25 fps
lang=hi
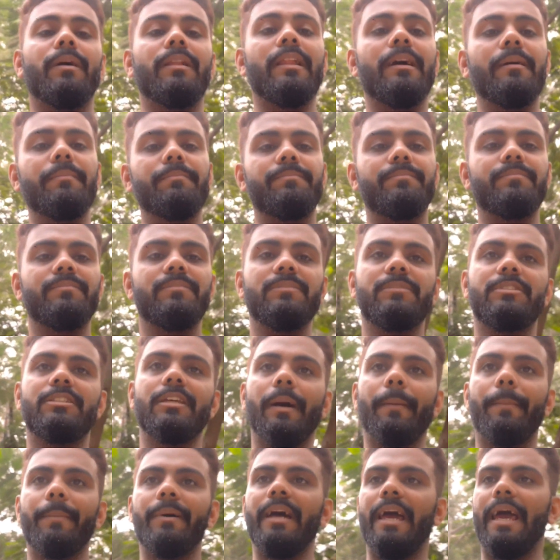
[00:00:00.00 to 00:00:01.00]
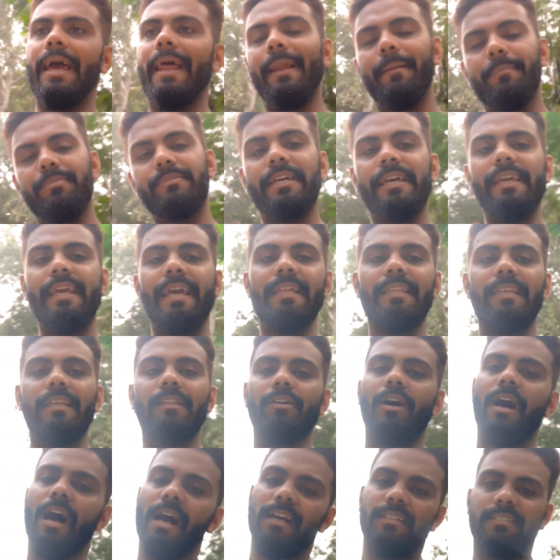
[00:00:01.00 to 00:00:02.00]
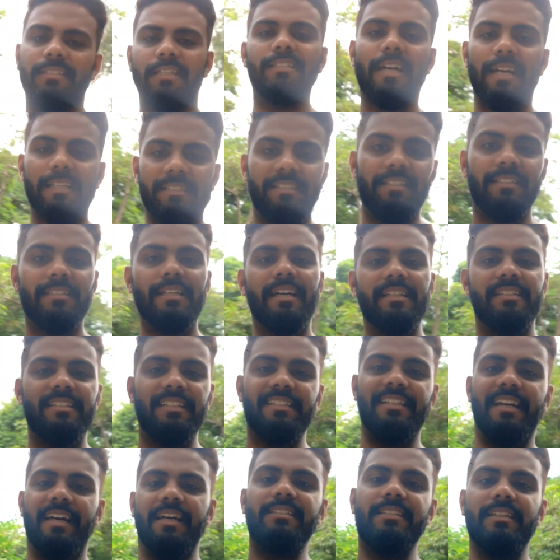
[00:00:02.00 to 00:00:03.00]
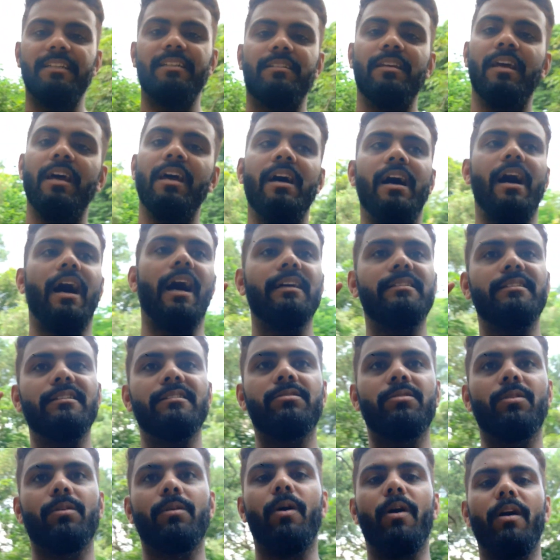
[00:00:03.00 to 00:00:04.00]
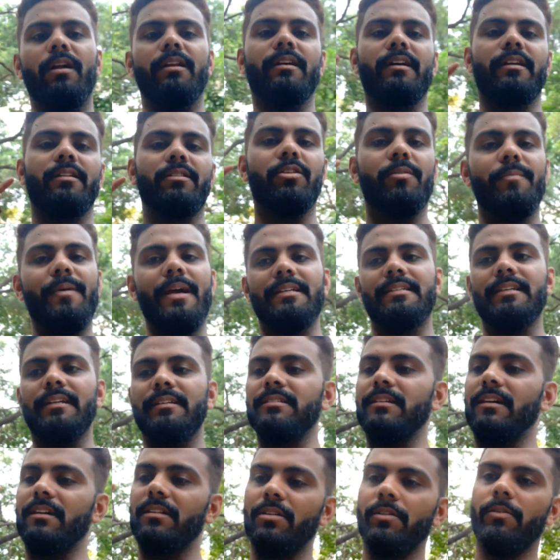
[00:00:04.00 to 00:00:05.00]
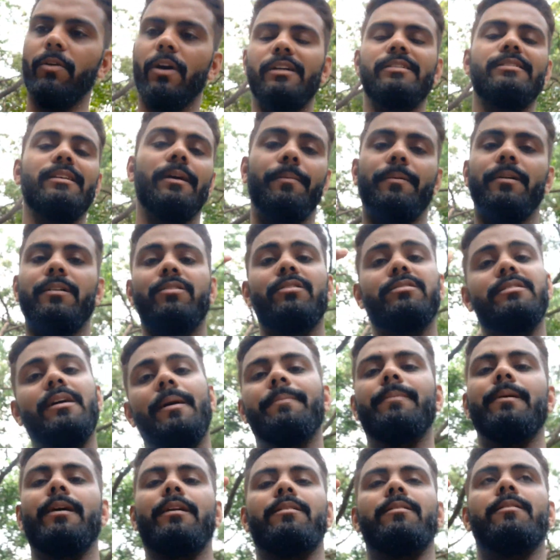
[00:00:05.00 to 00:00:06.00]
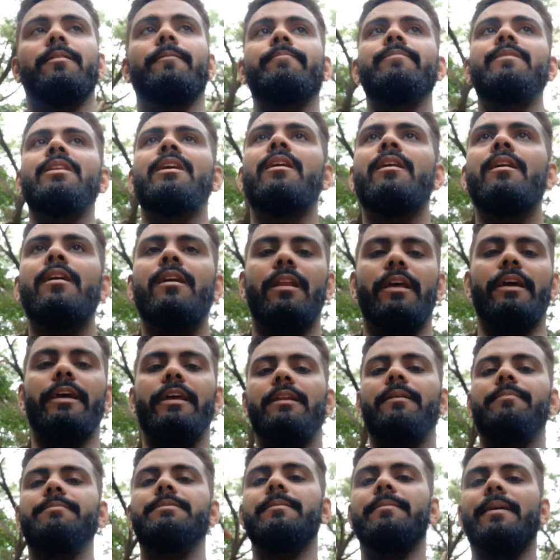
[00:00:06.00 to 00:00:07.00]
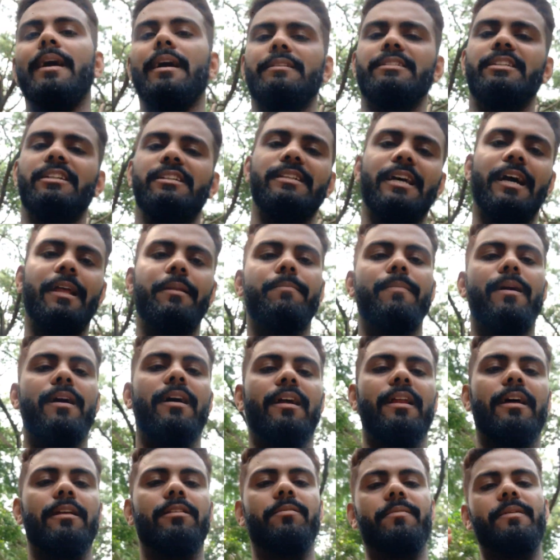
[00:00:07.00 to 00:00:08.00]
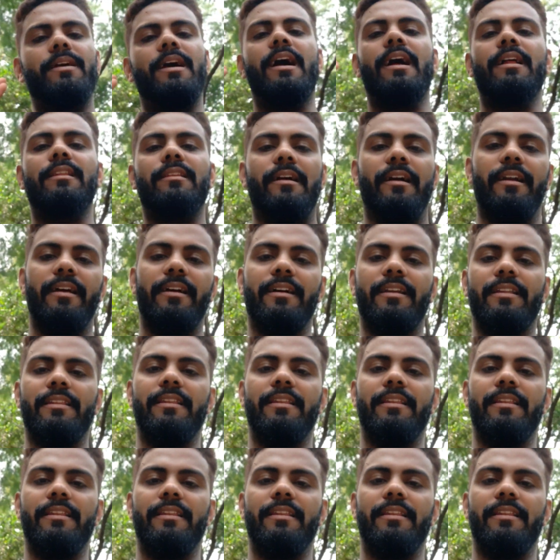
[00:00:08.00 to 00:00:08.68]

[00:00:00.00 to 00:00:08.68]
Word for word: मतलब जब हेल्प चाहिए थी तो आशीष आशीष आशीष आशीष आशीष को कॉल कर दो मैसेज कर दो व्हाट्सएप कर दो सब कर दो लेकिन अब जब आशीष हेल्प मांग रहा है तो भैया हाथ खड़े कर